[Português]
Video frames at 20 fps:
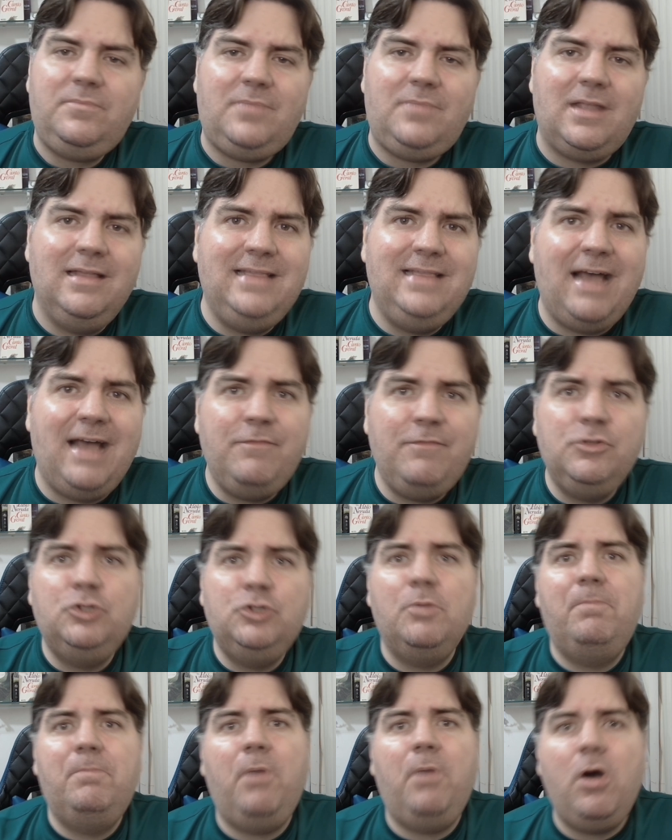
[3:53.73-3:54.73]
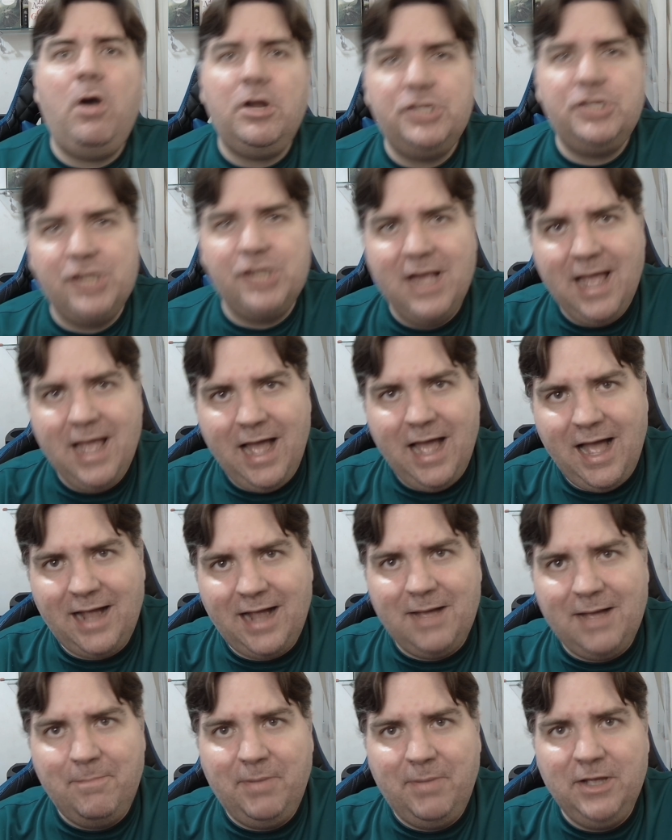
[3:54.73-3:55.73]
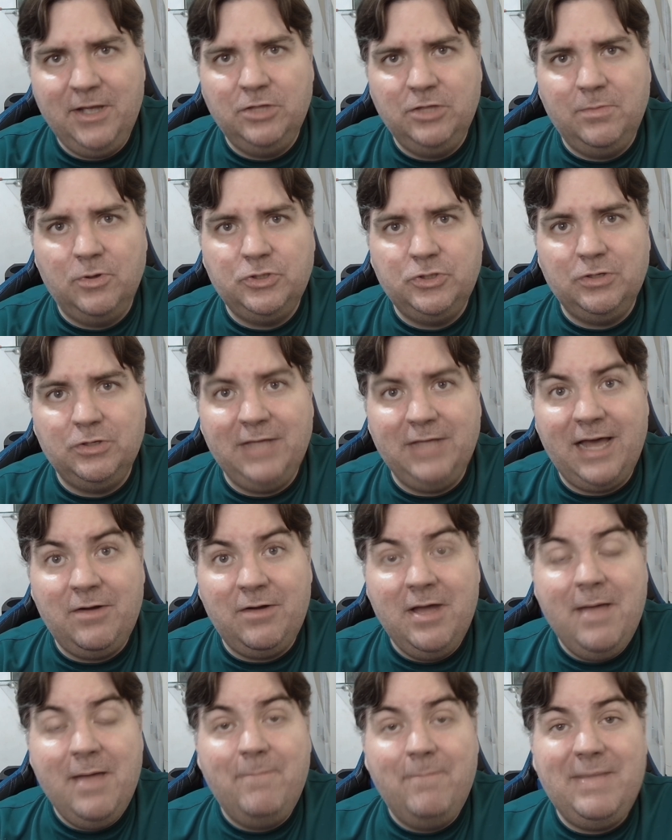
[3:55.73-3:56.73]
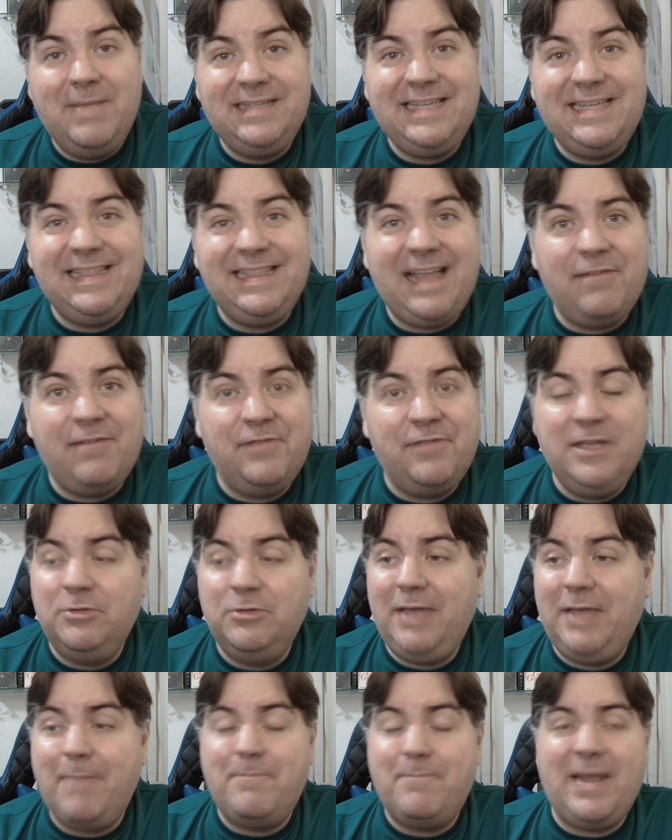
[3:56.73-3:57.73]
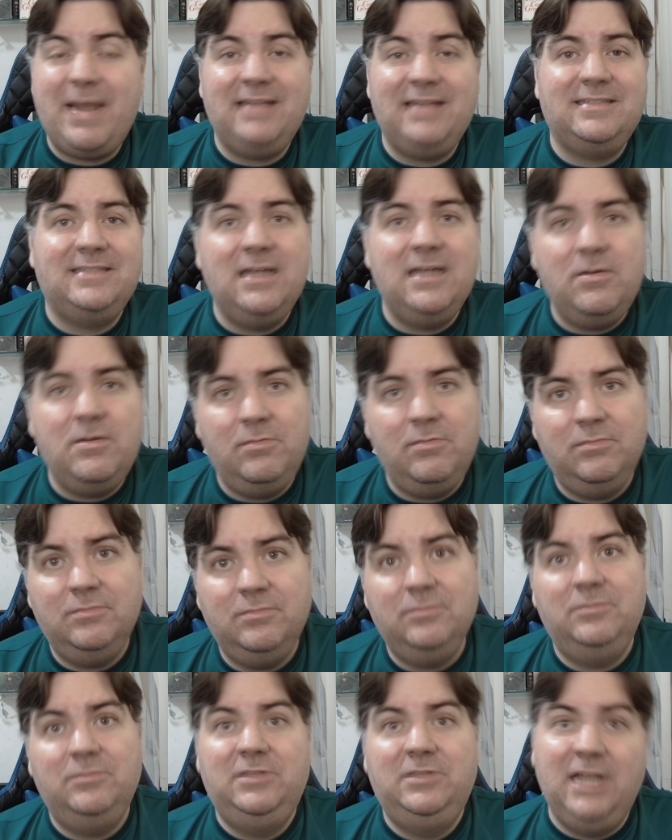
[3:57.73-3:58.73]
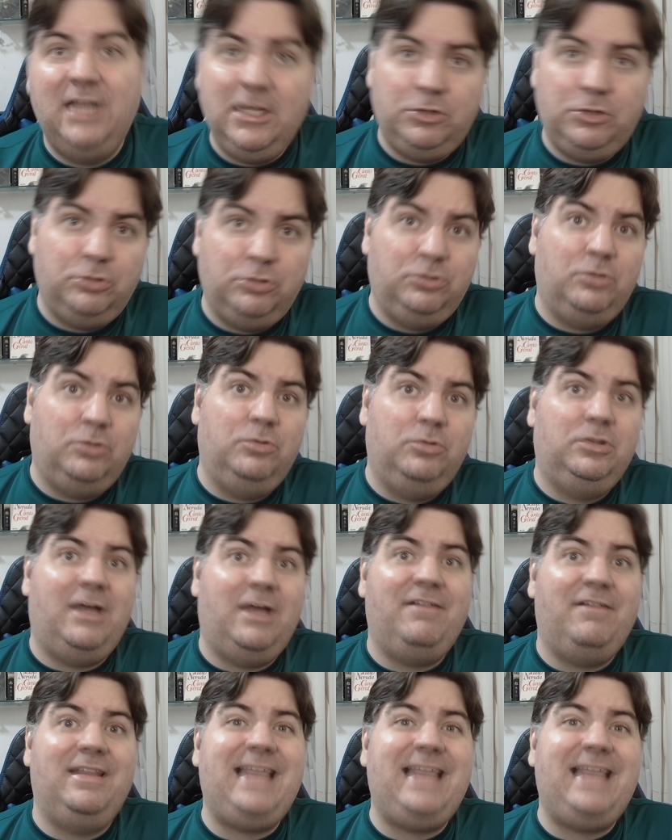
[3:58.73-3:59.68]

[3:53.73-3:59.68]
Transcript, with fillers: davam suporte à campanha do Bolsonaro, mas que está vendo que a pressão, tanto do, da, da